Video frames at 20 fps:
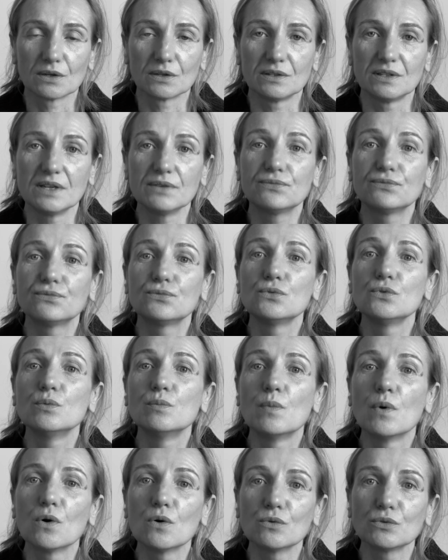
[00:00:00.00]

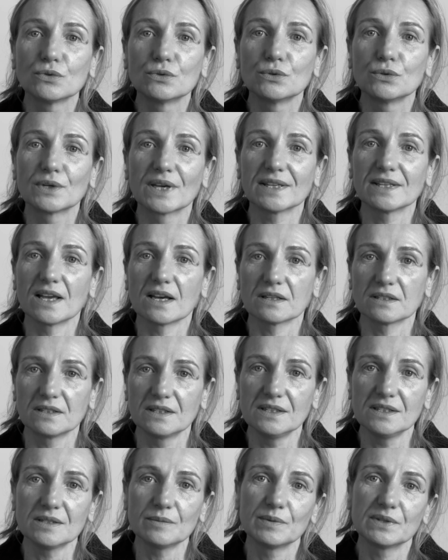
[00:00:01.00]
défoulement ou de
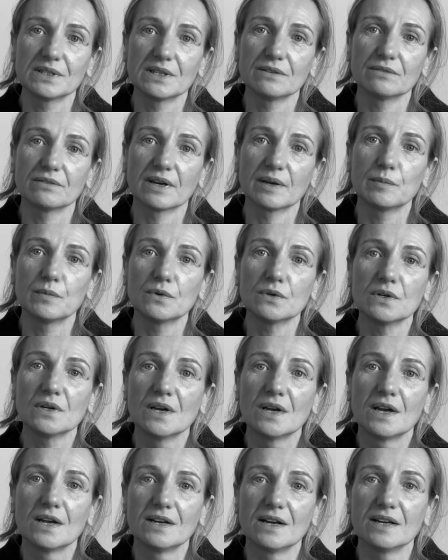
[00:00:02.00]
catharsis, mais c'est vraiment
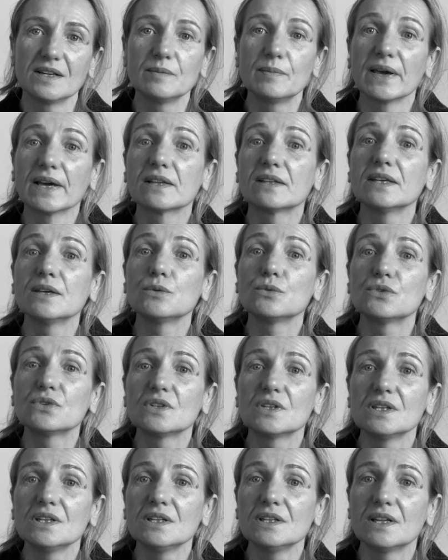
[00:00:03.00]
la liberté
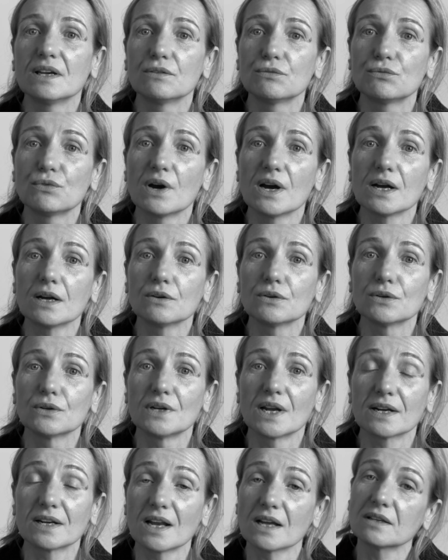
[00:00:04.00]
aussi d'avoir euh,
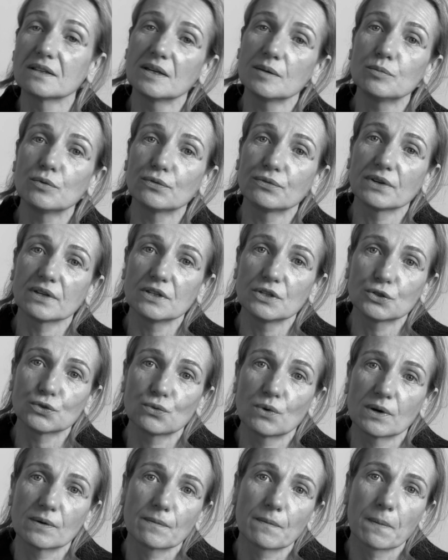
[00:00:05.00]
la clarté pour faire des
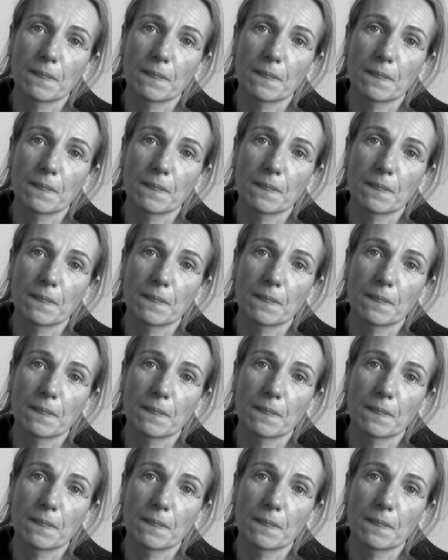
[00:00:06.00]
choix.